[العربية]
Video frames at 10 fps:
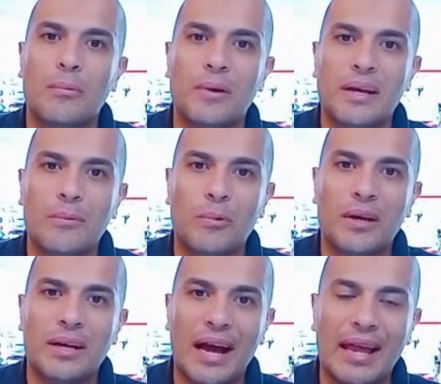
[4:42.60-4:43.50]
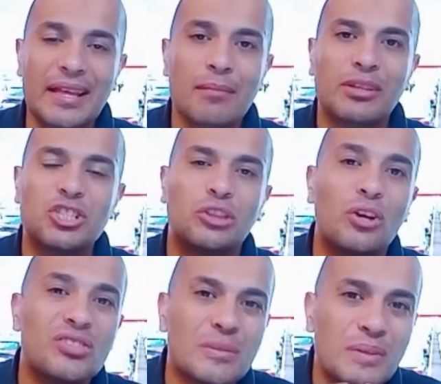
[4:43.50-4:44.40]
وحاليا بتشهد
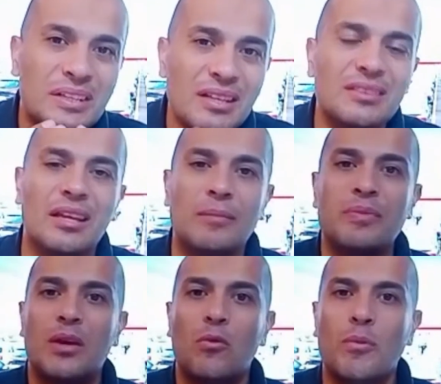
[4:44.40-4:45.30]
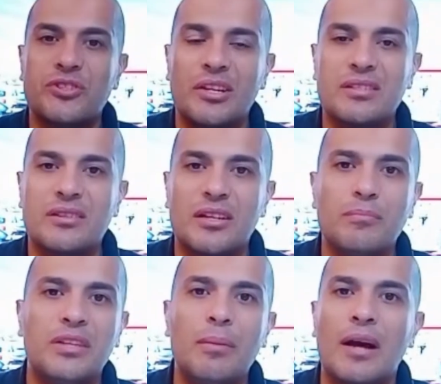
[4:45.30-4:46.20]
نقص كبير جدا ومصانع السيارات
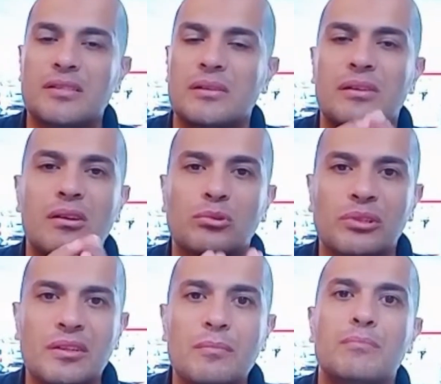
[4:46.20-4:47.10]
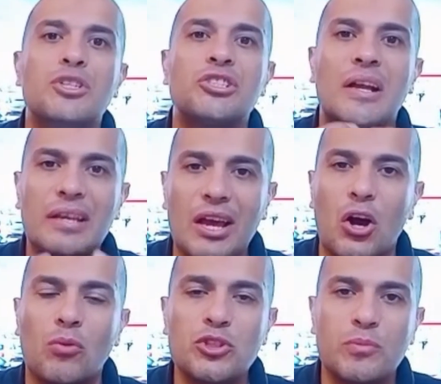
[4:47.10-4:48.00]
بتبحث عن الرقائق الالكترونيه دي مش لاقياها
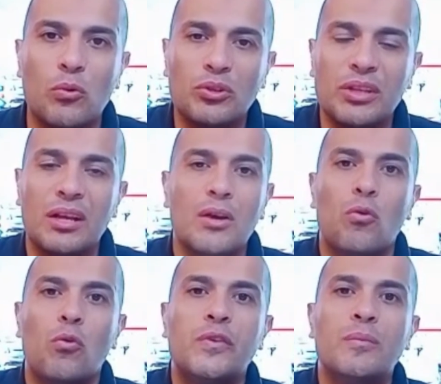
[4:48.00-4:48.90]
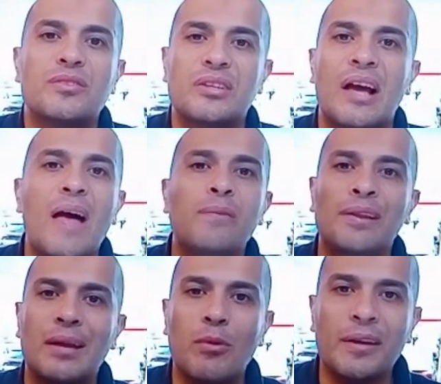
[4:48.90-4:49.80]
ومش موجوده وفي مصانع قفلت
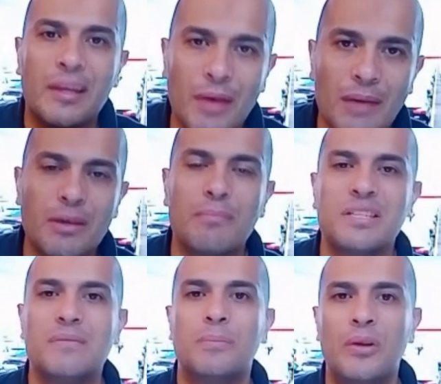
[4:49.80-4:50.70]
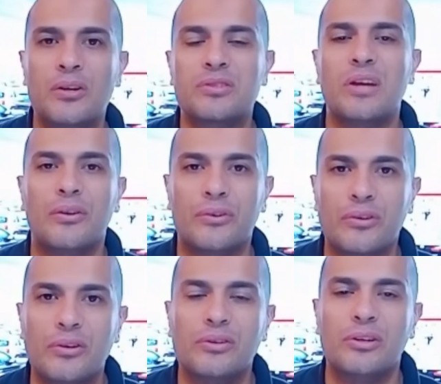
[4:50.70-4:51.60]
ابوابها تماما بسبب نقص
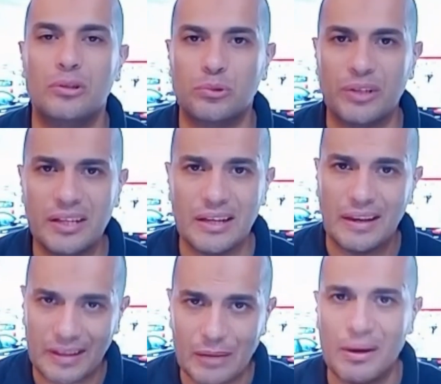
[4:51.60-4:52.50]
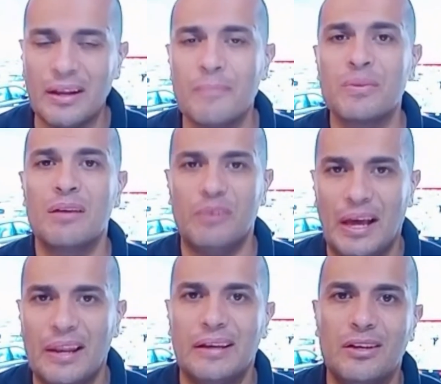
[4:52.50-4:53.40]
الرقائق الالكترونيه اللي هنتكلم عنها في
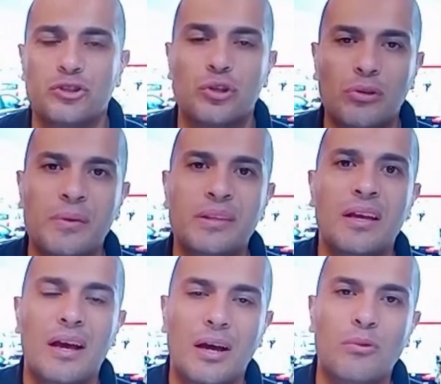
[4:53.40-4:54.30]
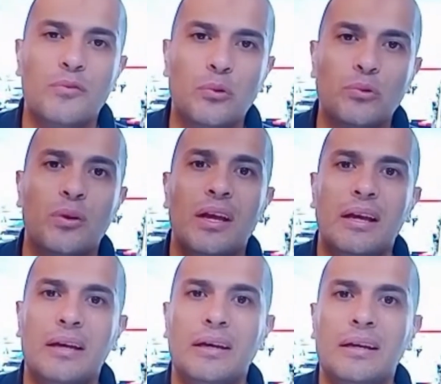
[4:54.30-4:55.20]
الحلقه الجايه ان شاء الله من الوفد اوتو
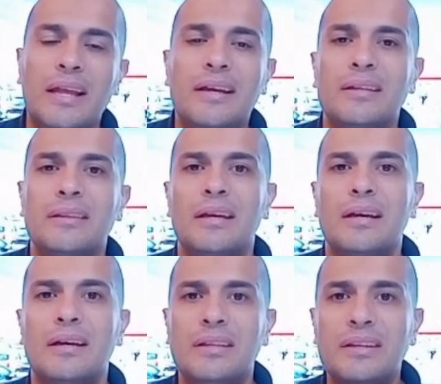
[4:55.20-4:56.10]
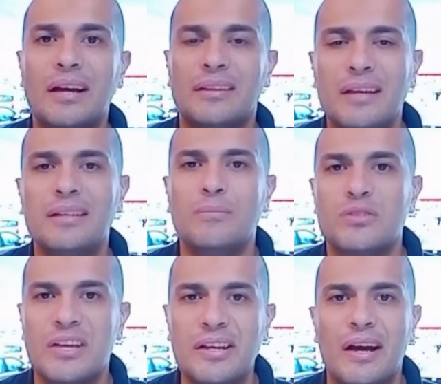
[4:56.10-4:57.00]
آه، لكن نرجع تاني
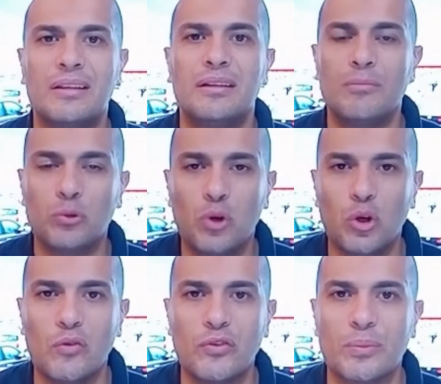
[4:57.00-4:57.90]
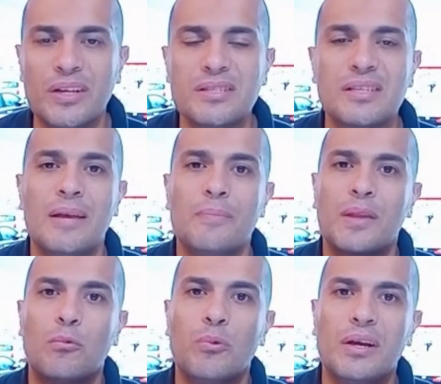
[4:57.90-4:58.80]
سريعا لموضوع الاوفر برايس
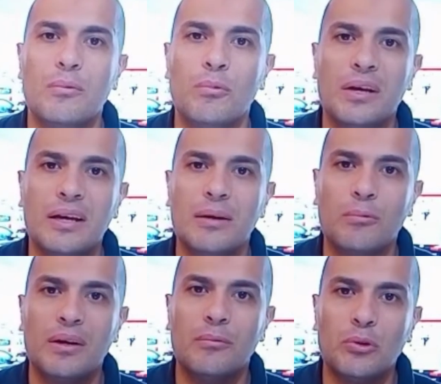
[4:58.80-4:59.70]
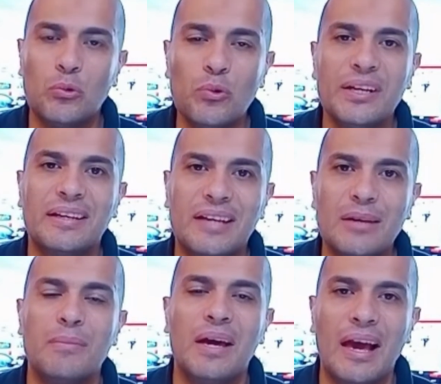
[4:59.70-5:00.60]
و و و ونقول
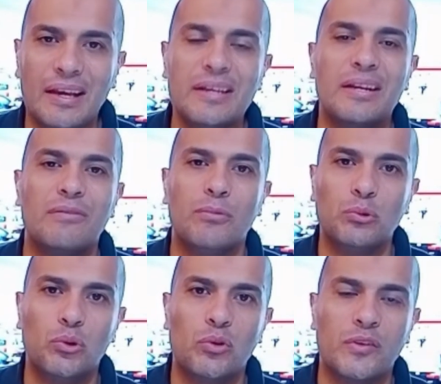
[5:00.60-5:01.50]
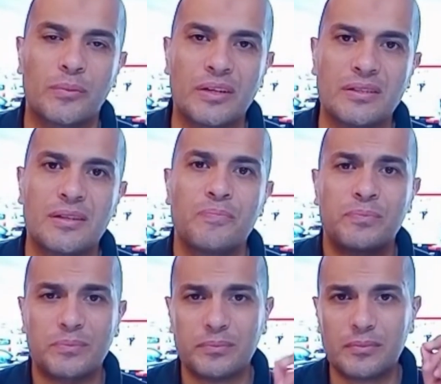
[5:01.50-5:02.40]
كلمه اخيره في موضوع الاوفر برايس
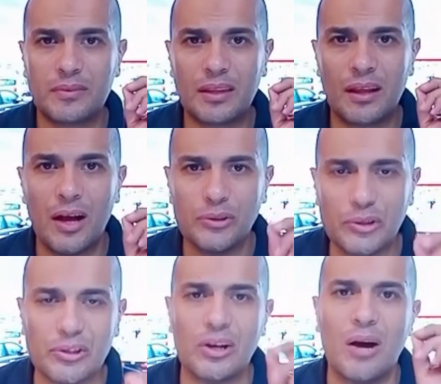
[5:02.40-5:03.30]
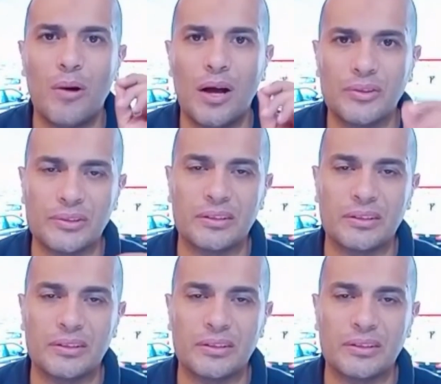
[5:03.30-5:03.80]
حضرتك او حضرتك